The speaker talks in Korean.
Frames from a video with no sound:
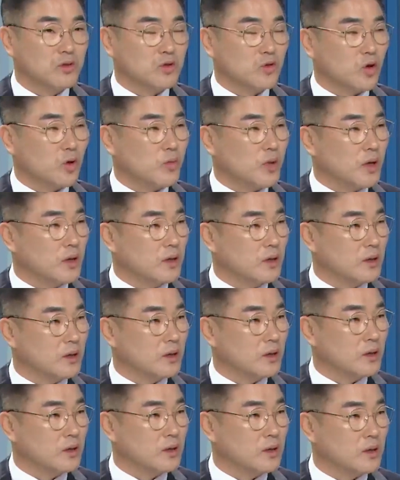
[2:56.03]
기술이 조금만
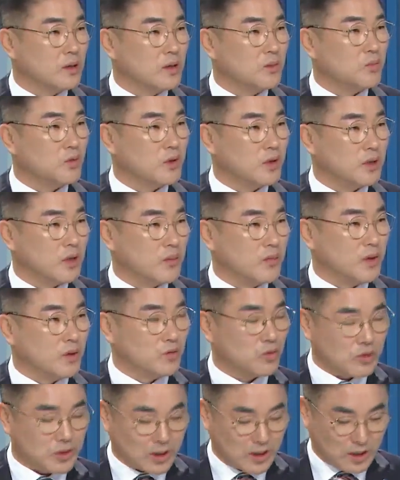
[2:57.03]

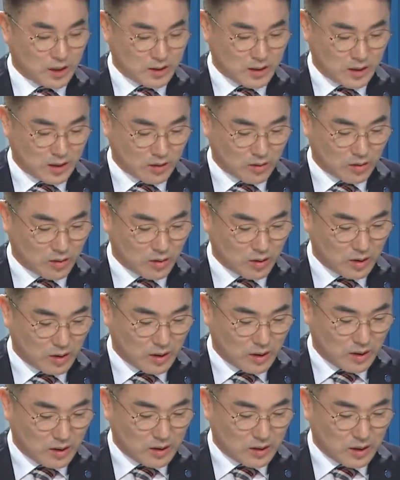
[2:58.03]
극복된다면 좋지 않을까 생각하고
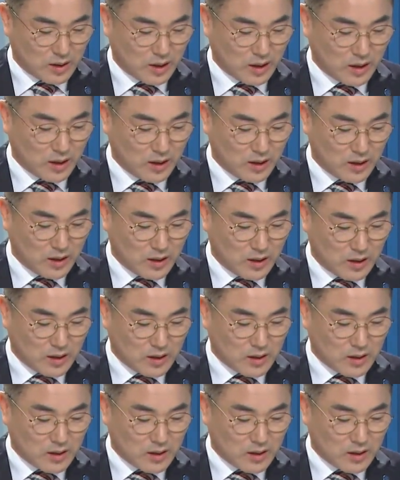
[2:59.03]
특히